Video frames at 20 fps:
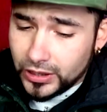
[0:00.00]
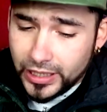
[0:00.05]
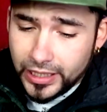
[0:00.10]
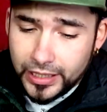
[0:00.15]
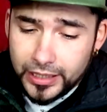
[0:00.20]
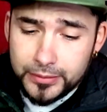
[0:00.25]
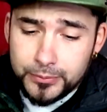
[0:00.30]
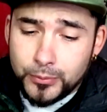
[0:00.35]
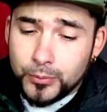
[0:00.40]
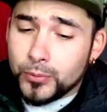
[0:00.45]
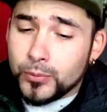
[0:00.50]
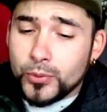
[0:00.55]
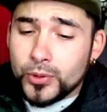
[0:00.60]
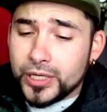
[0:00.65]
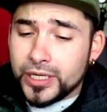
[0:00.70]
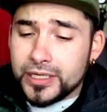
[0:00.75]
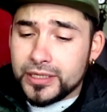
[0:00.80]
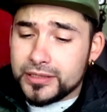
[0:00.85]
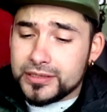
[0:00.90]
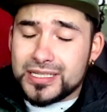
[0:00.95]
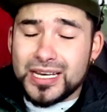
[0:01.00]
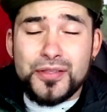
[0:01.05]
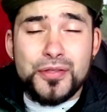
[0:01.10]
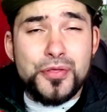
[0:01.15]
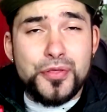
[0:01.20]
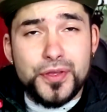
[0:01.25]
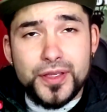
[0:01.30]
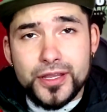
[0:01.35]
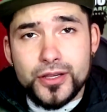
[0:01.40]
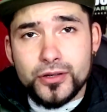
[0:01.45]
Eh, es muy
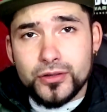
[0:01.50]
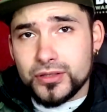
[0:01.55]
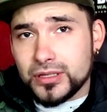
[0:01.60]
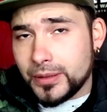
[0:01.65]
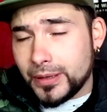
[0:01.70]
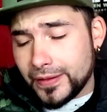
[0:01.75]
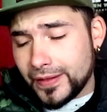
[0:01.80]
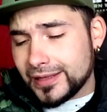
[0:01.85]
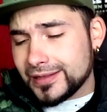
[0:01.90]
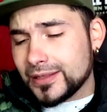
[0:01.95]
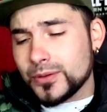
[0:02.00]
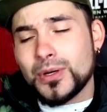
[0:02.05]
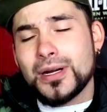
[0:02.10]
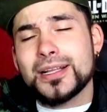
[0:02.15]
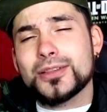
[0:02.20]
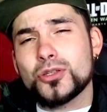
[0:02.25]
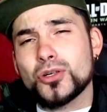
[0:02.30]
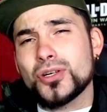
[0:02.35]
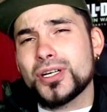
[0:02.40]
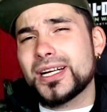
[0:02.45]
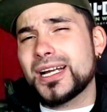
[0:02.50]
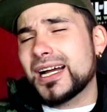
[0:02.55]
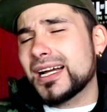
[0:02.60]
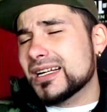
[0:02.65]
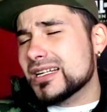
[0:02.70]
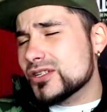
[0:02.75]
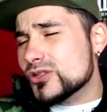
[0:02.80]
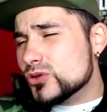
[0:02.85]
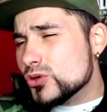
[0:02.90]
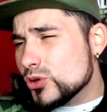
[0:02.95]
sencillo, de verdad, tiene una
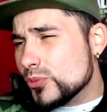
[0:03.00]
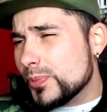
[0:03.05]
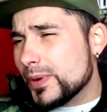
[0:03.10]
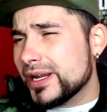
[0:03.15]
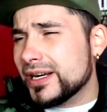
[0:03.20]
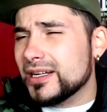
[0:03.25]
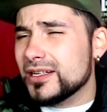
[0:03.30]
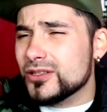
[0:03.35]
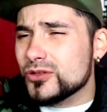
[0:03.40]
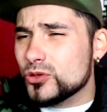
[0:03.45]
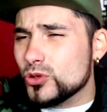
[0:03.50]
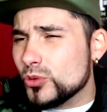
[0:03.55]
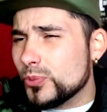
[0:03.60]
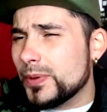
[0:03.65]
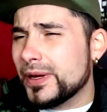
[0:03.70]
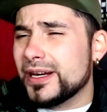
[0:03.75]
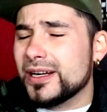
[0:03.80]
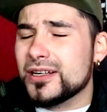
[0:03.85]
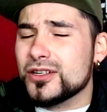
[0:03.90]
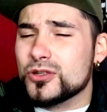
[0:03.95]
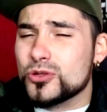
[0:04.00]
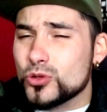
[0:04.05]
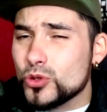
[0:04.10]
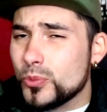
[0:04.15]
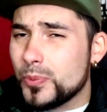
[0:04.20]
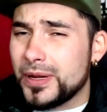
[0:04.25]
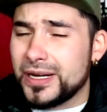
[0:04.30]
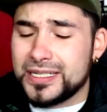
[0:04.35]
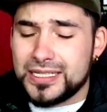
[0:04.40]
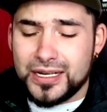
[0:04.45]
electrónica súper, súper,
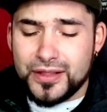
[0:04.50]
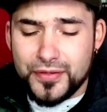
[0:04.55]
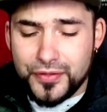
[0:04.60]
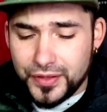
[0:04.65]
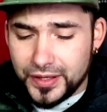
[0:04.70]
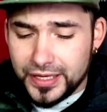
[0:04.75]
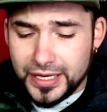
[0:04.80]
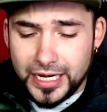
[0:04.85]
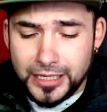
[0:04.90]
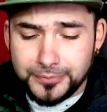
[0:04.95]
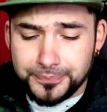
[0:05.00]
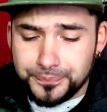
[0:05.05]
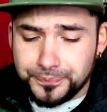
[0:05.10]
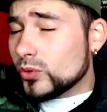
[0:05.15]
súper sencilla.